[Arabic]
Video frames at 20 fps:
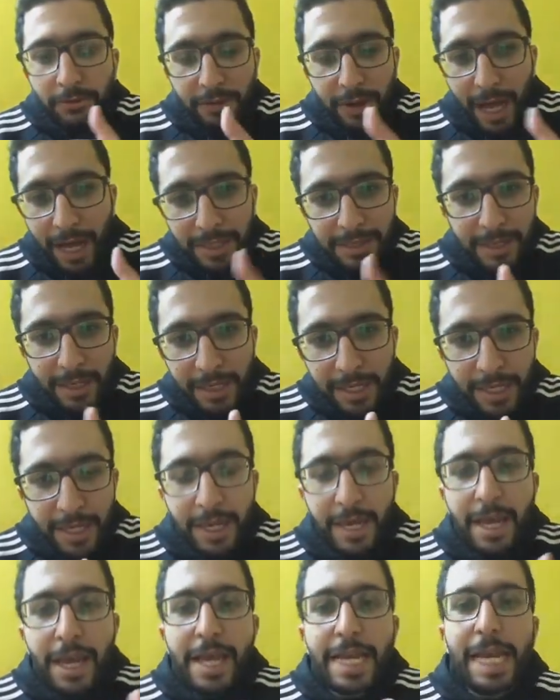فحصل
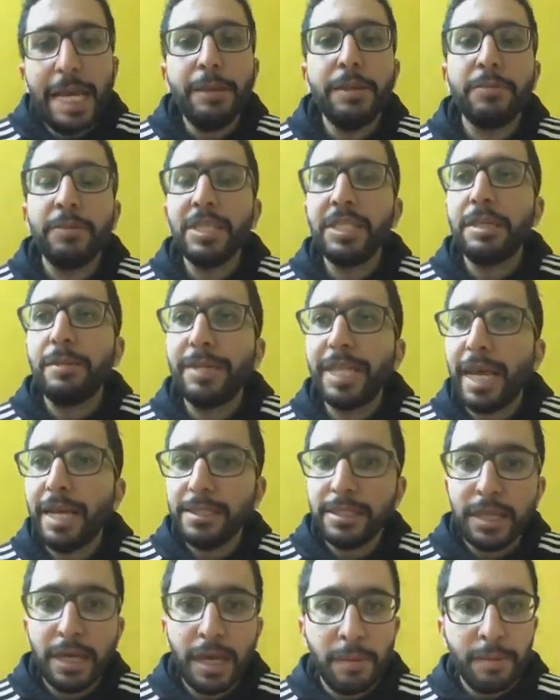ايه لعيبه مصر
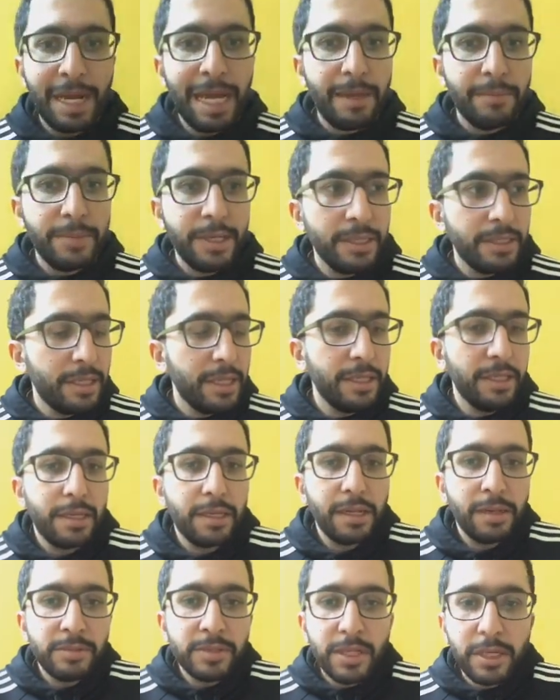بتحسن انا بلعب نت ايه ده,
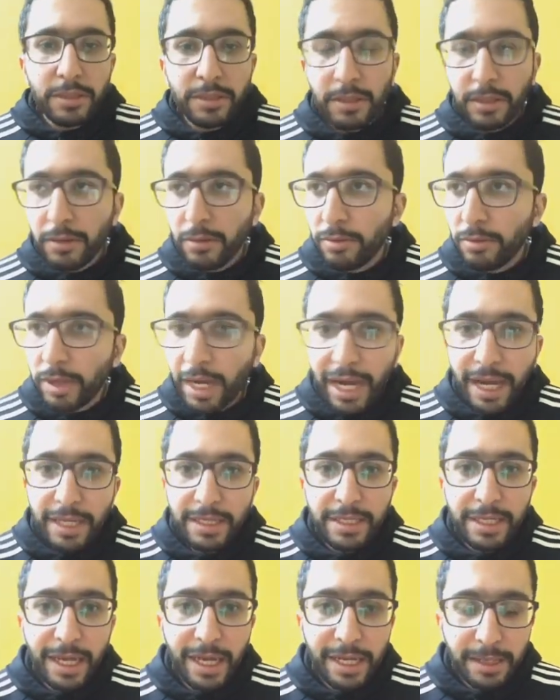ده انا مسيطر اهو
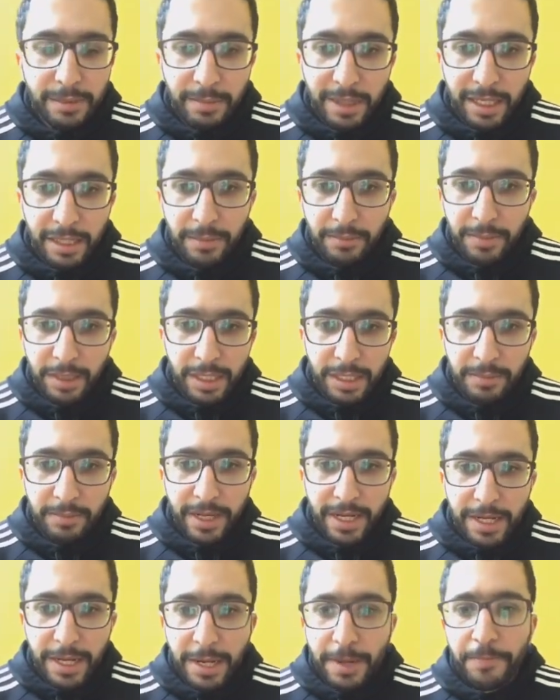عادي يعني المغرب
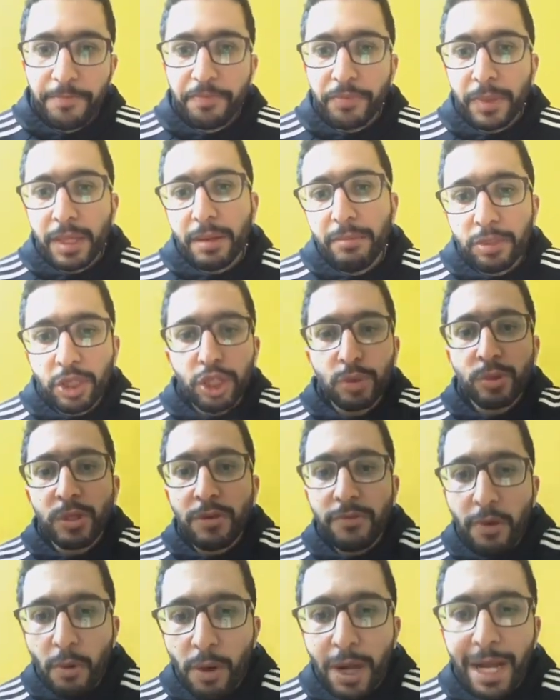بالنسبه لي مش
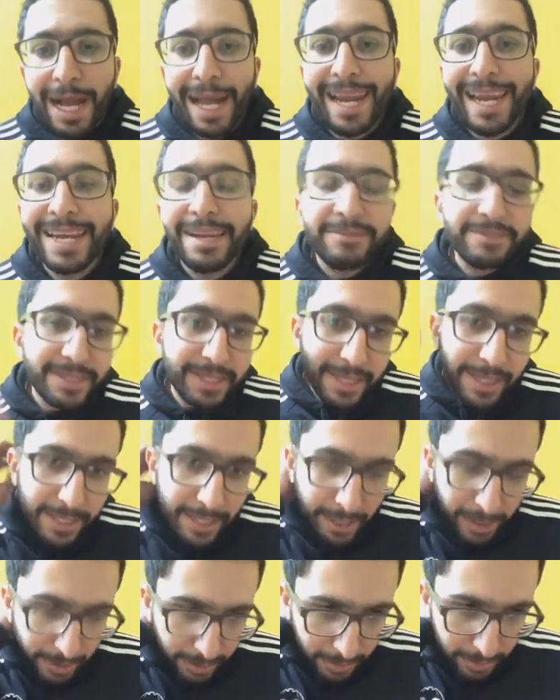متفوق عليه
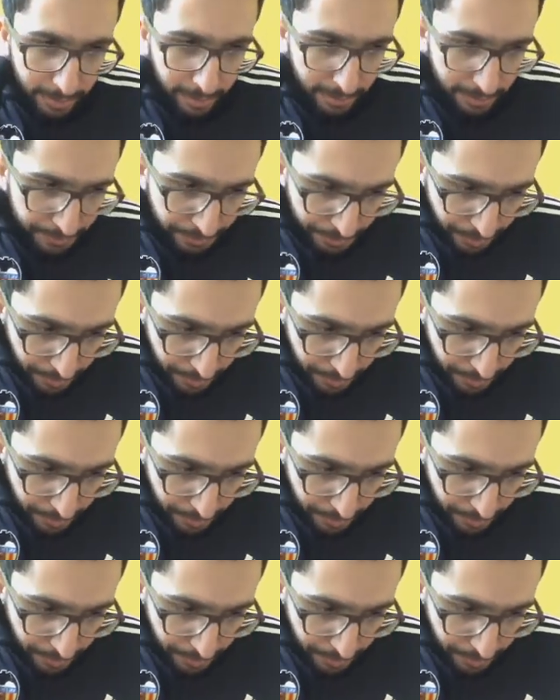نفسيا على الاقل